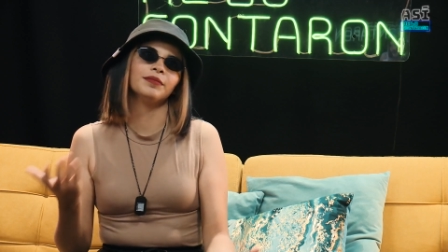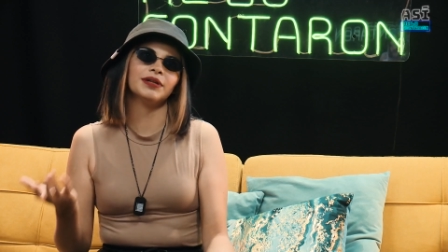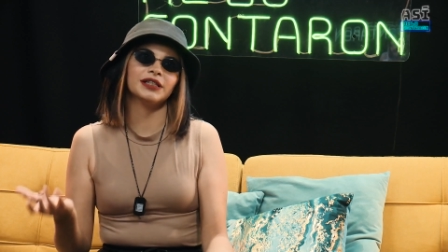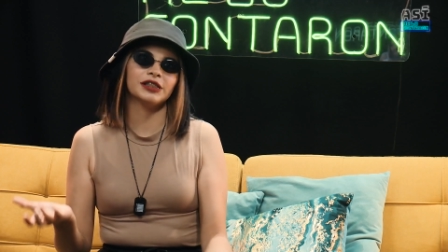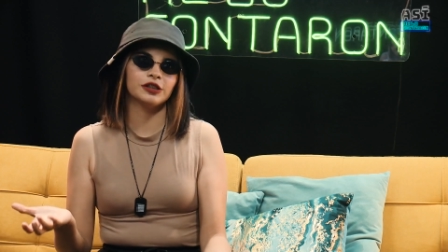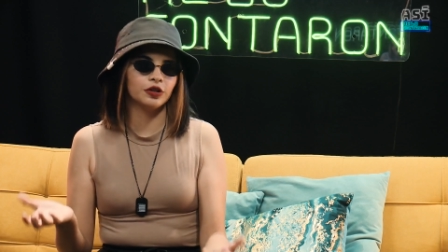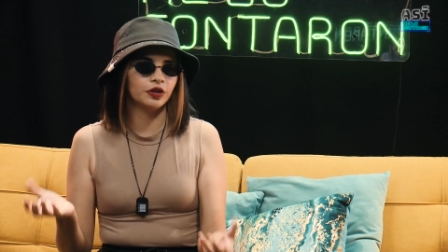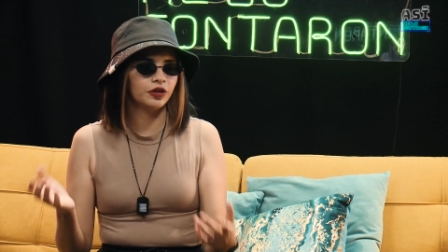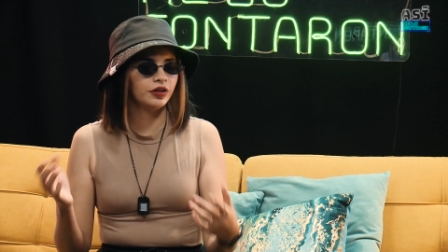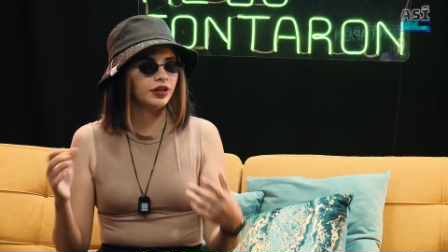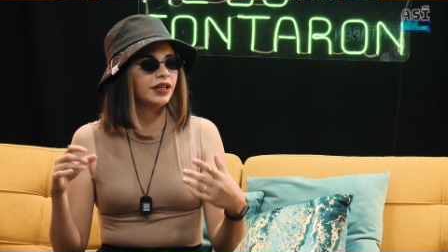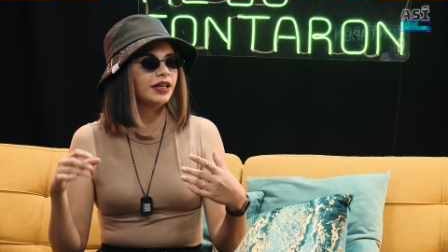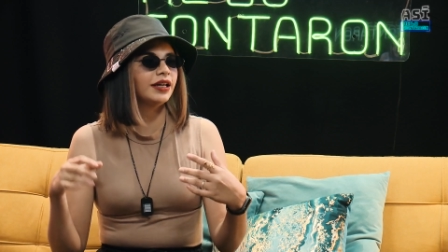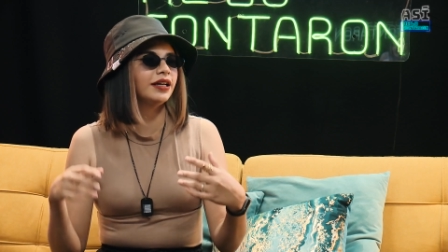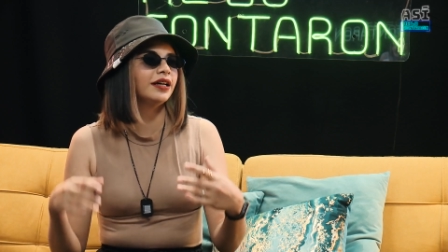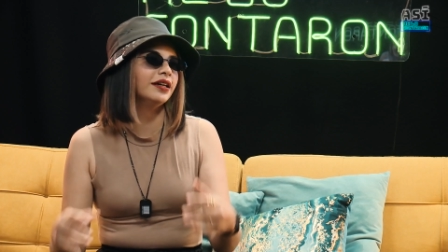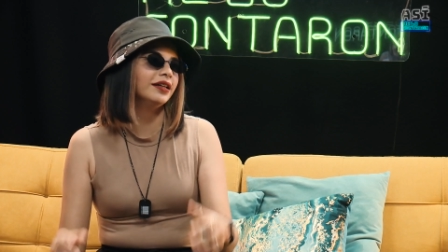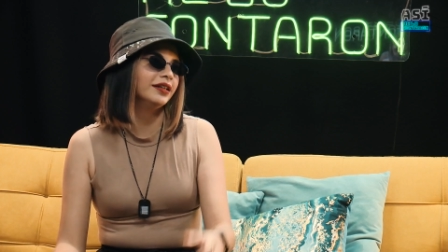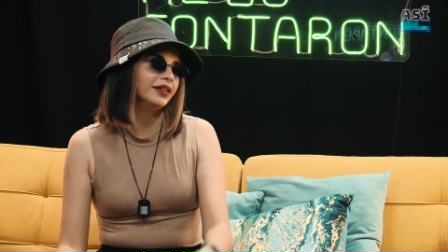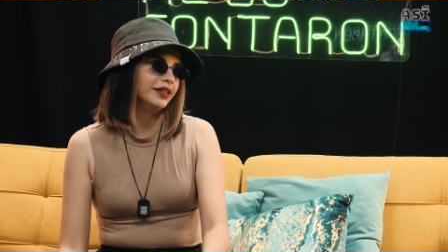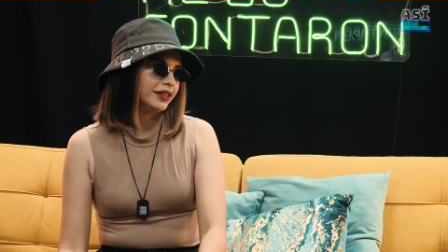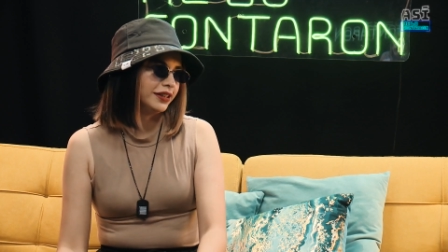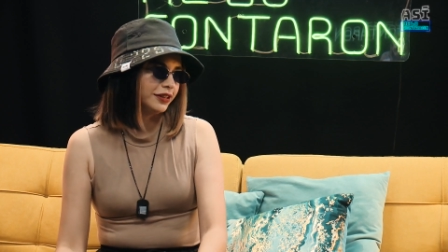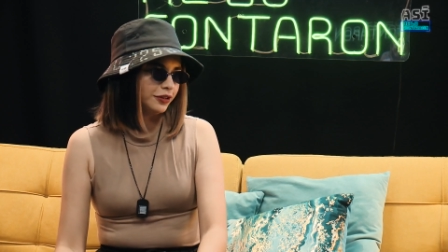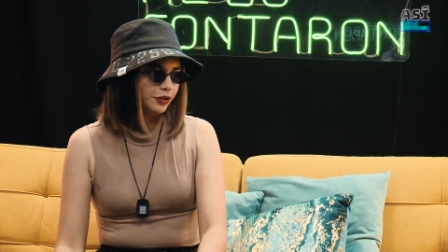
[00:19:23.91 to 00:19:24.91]
sola
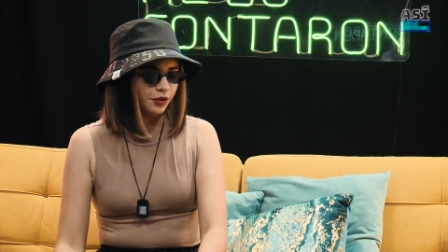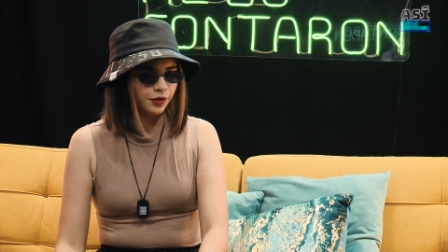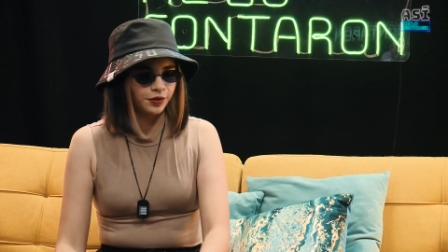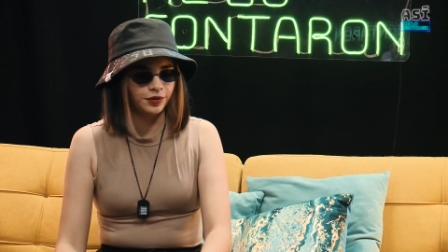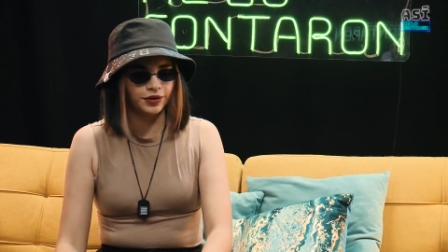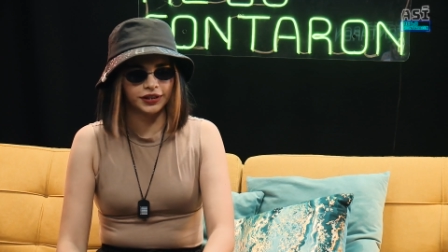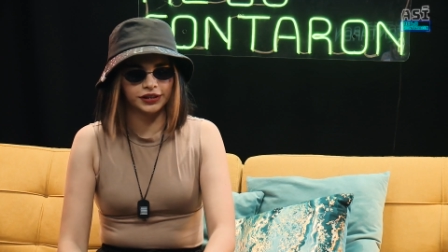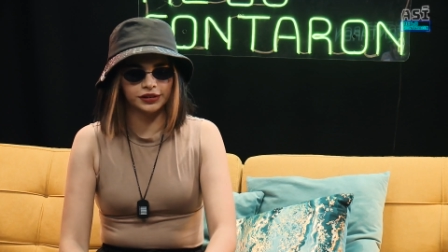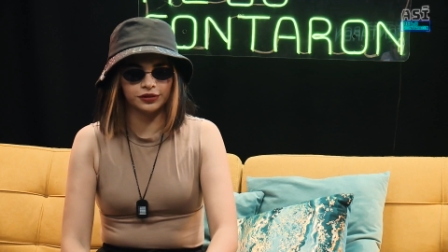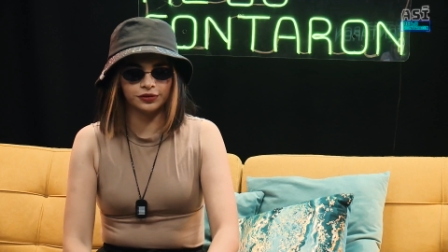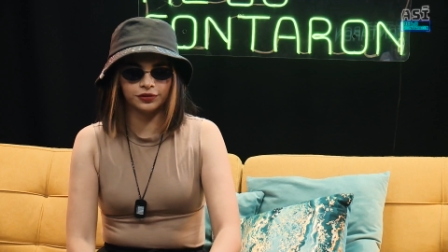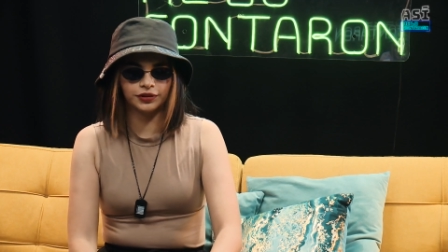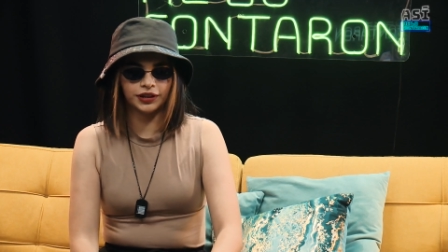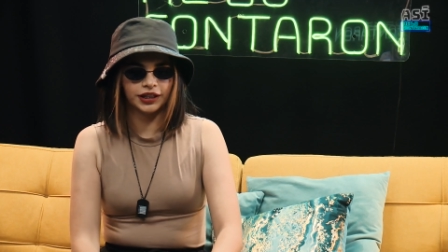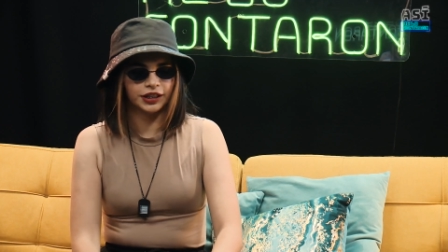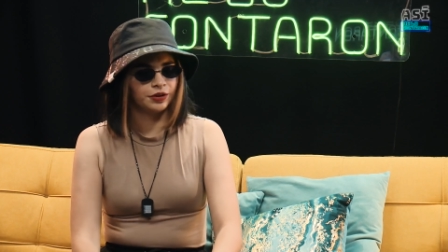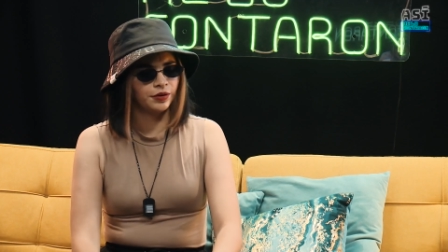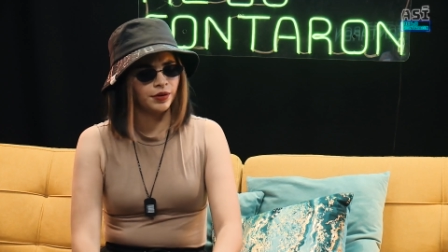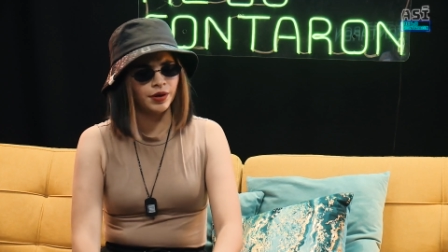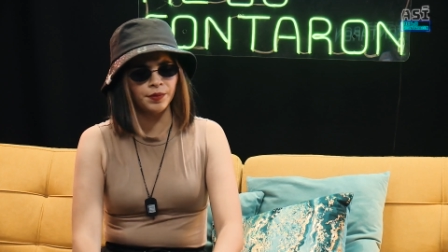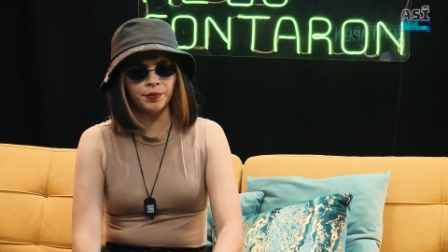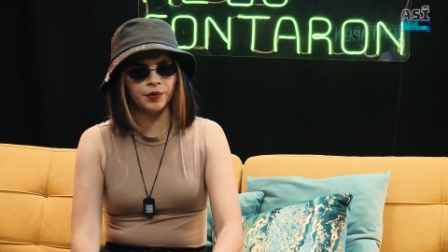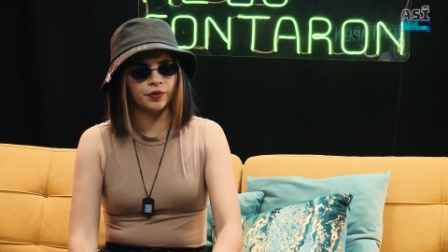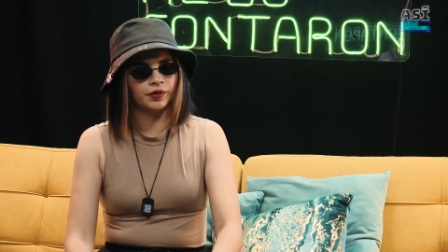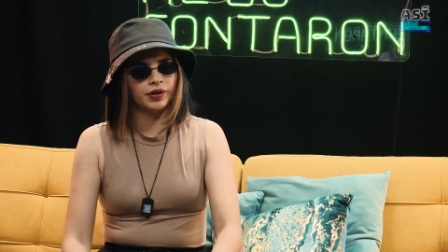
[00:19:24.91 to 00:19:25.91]
y todo eso, que no
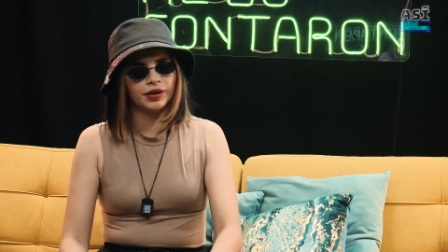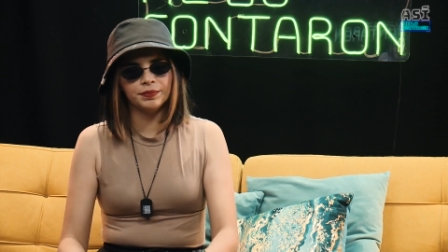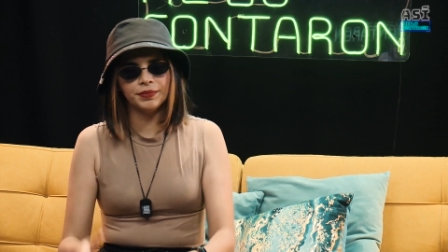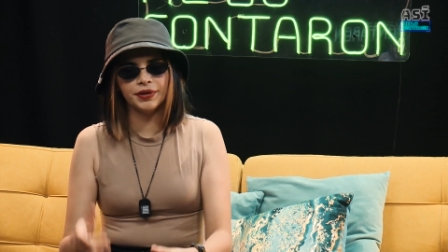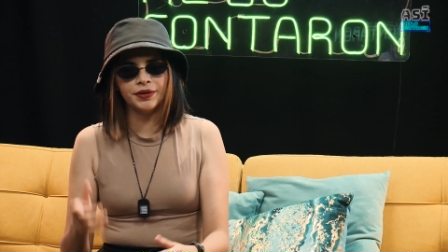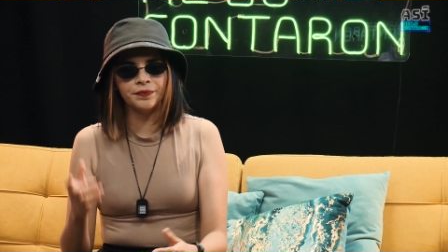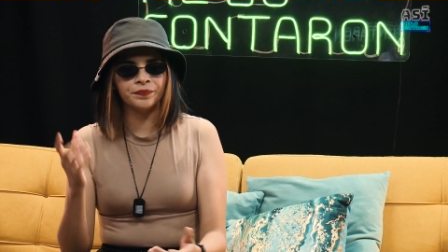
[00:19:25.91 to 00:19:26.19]
había problema.